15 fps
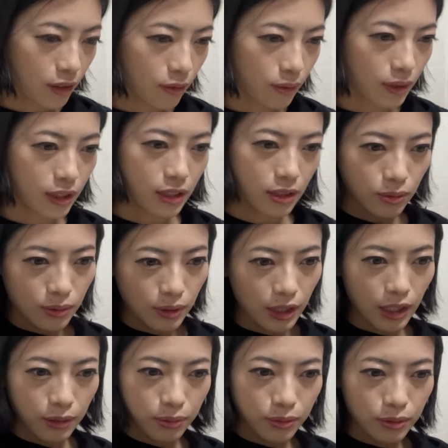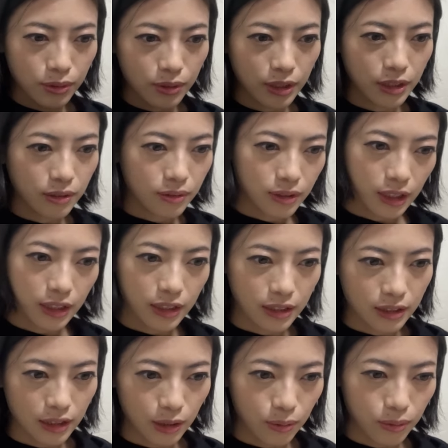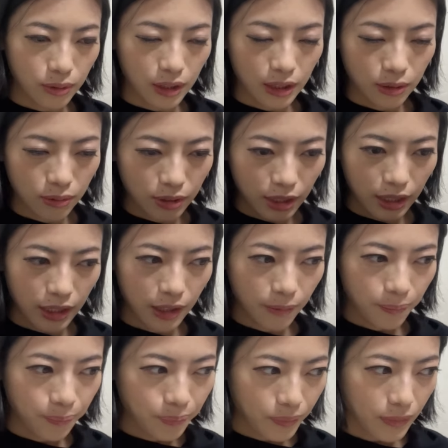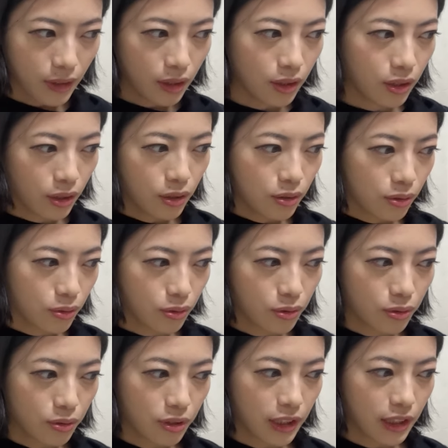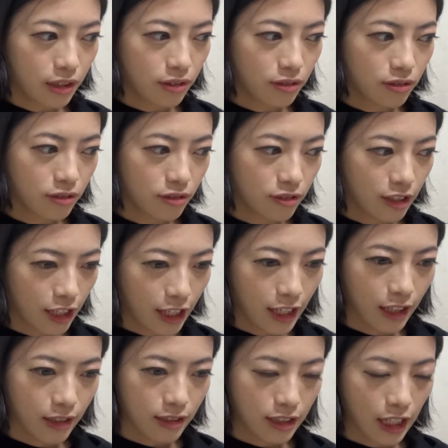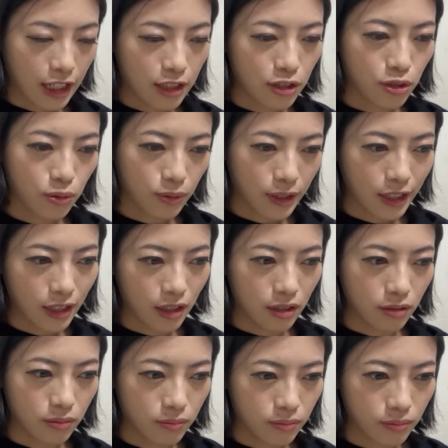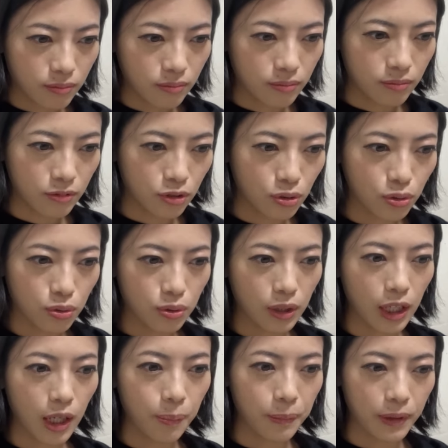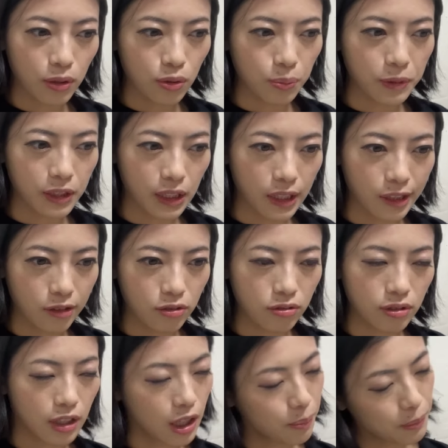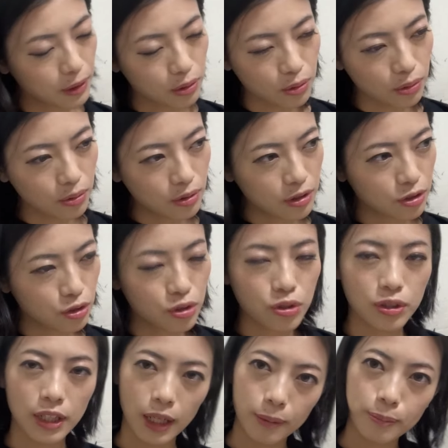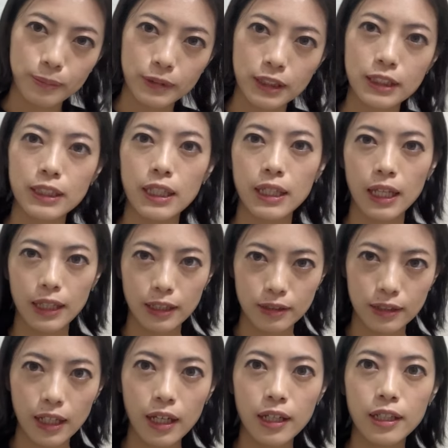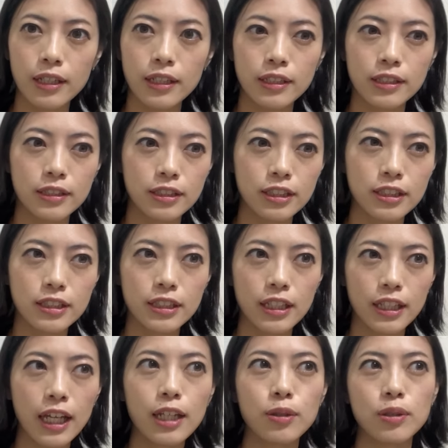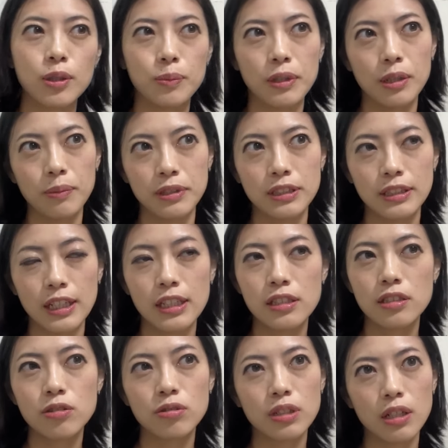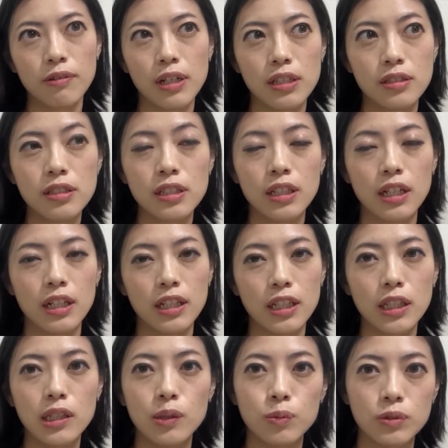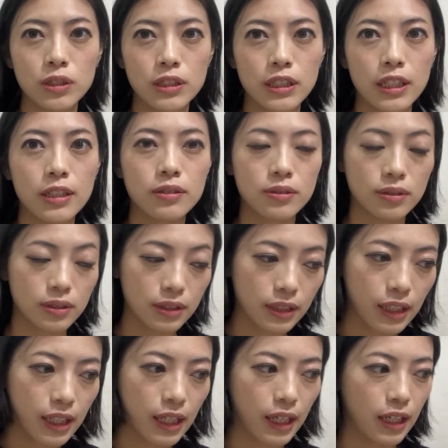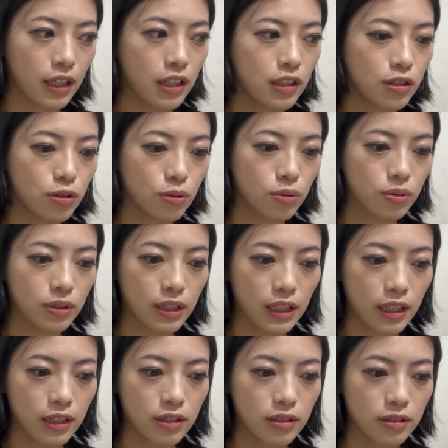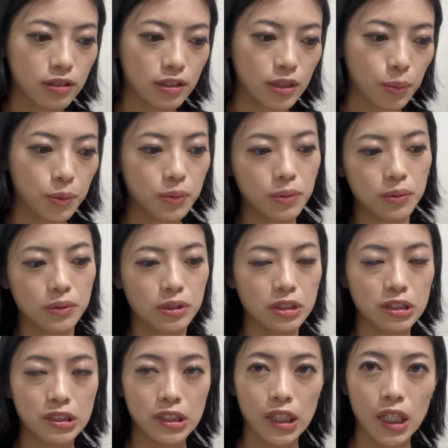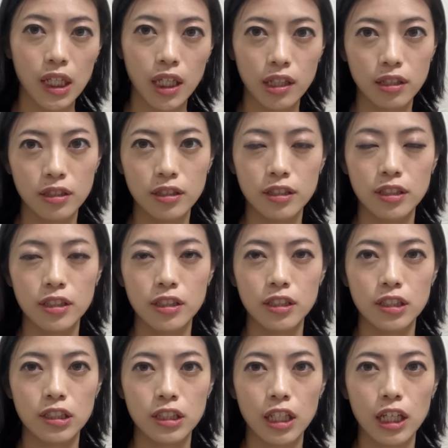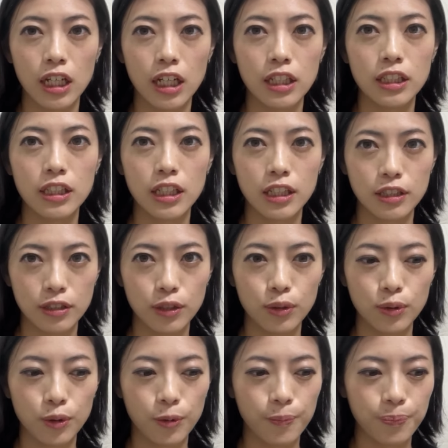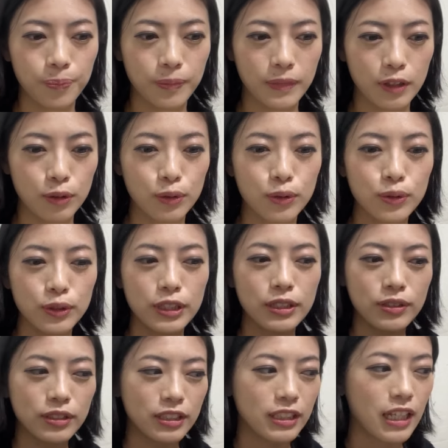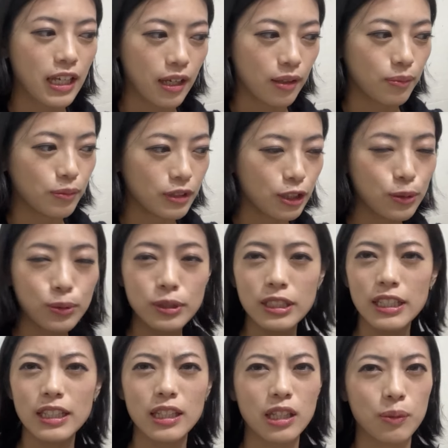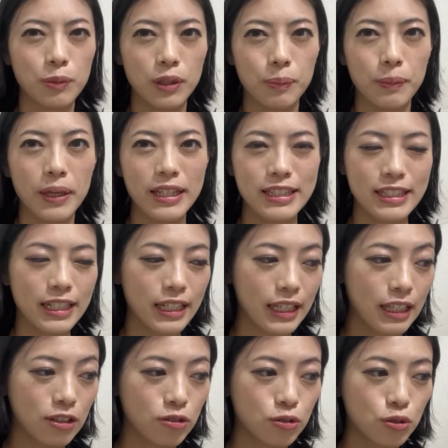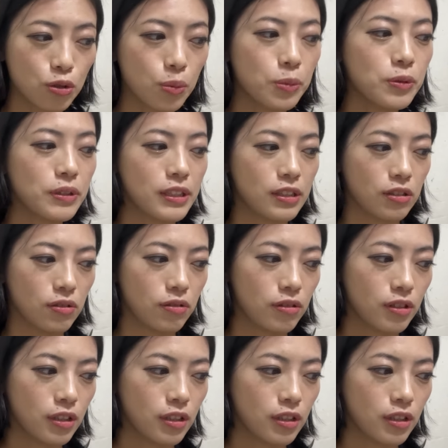私の部屋フローリングなんですが、このアトリエねフローリングで、最初はちょっとカーペットみたいなの、カーペット絨毯敷いてたんですね。敷いてない時もあります。夏とかは暑いから何にも敷いてなくって、そこで座布団を敷いて絵描いてたんですけど、フローリングにね気をつけててもめっちゃ絵の具飛ぶんですよ。